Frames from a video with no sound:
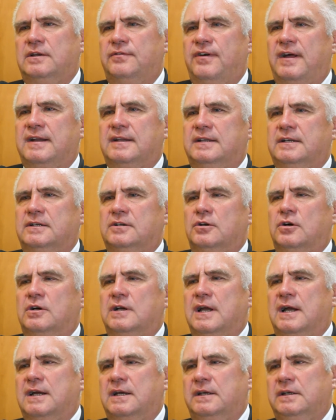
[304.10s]
twardych
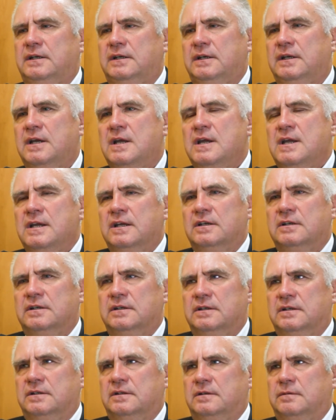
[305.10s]
nogach i e,
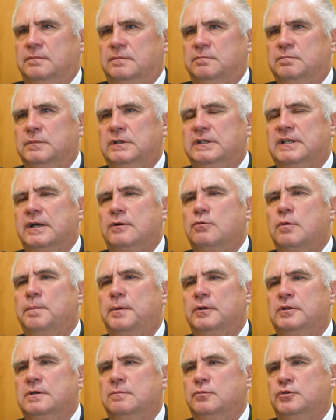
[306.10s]
my te
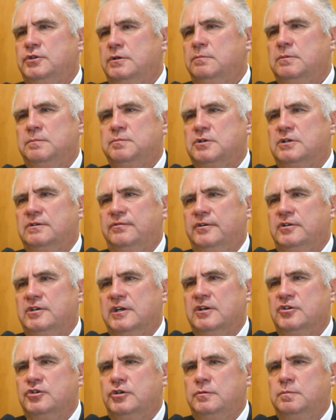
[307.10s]
kłopoty musimy
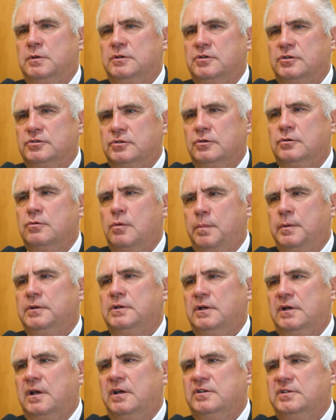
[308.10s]
przezwyciężyć, bo to są
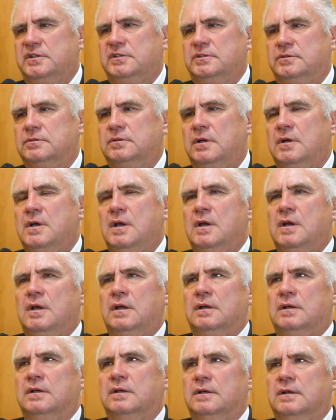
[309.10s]
kłopoty kryzysu.
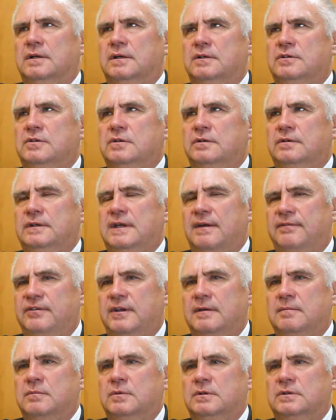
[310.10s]
Ja
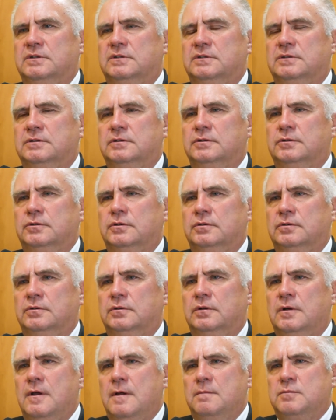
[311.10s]
wiem,
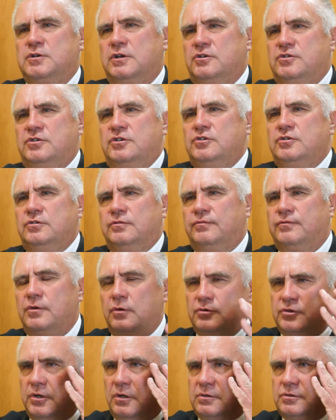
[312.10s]
przecież dziś w
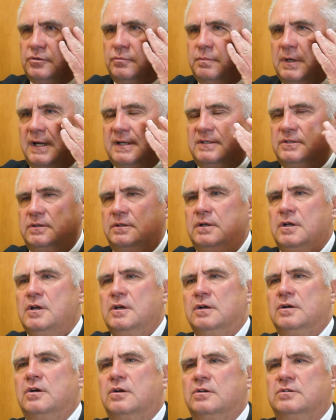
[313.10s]
Grudziądzu bardzo
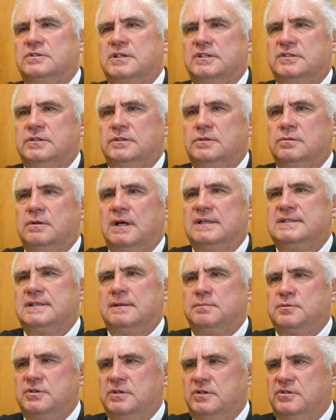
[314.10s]
gorąca
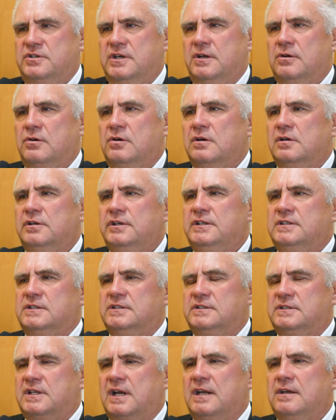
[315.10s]
sytuacja, przyjeżdżają
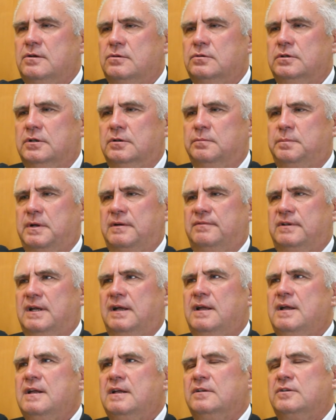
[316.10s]
rolnicy, strajkują,
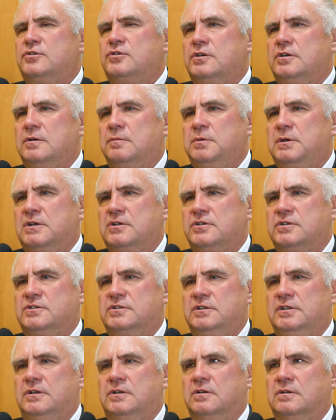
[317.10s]
prawda? To się nie bierze
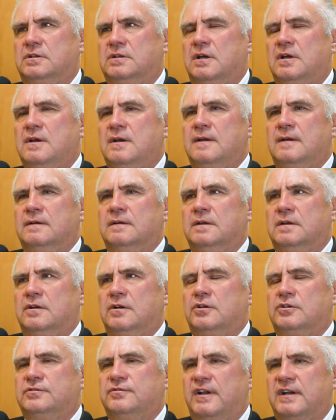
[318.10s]
znikąd.
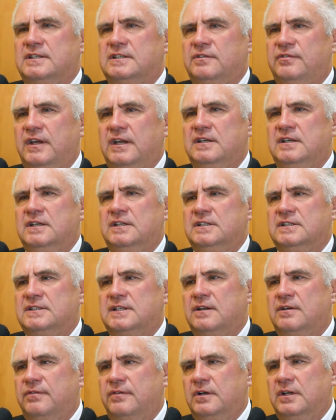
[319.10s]
Rozwarstwienie,
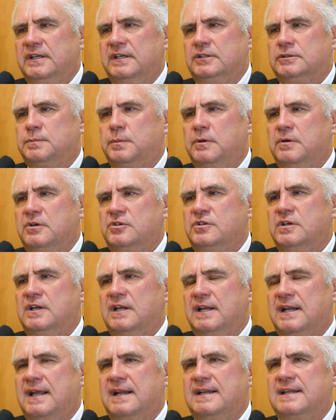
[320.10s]
niezadowolenie
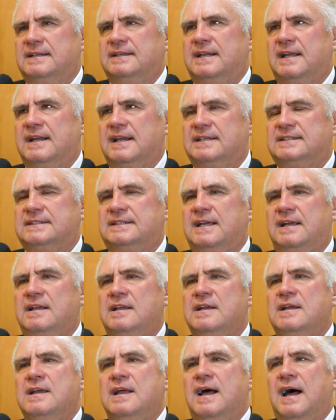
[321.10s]
społeczne narasta,
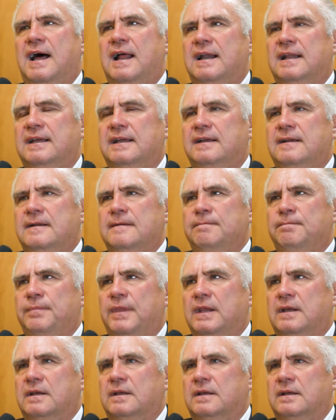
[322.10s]
ale
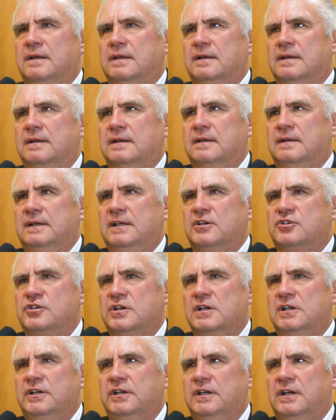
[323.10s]

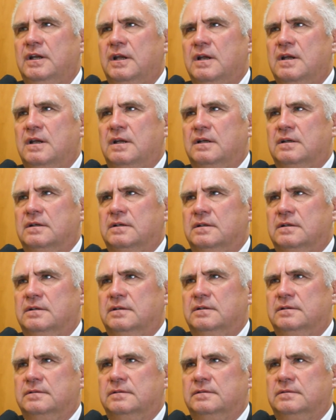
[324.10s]
jeżeli
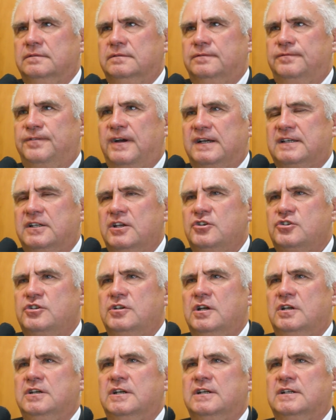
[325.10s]
w
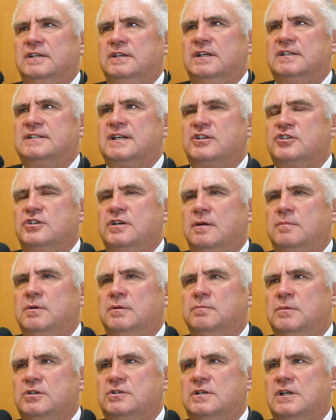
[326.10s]
faktycznie nie, nie
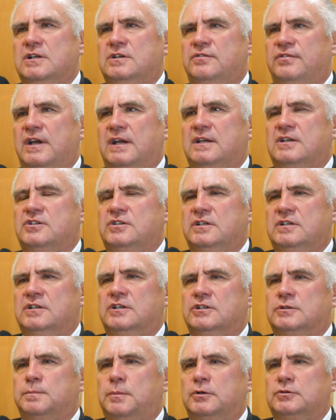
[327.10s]
zaczniemy myśleć w jakiś
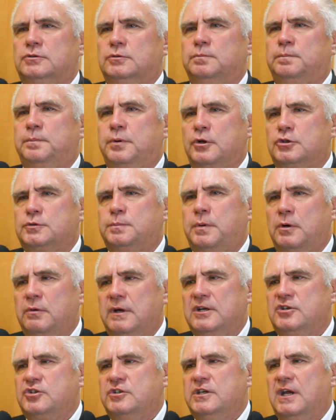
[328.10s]
inny sposób,
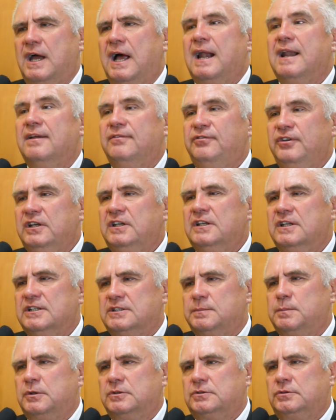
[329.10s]
prospołecznie, ale w inny
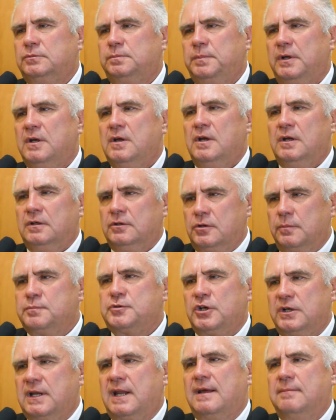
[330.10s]
sposób, to
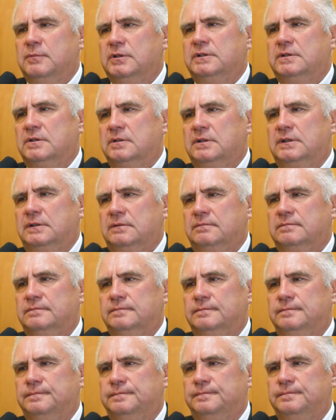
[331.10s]
przegramy to, nie?
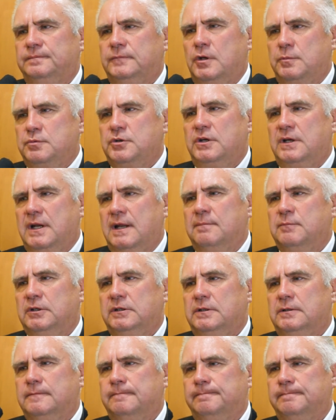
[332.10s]
To przegramy to.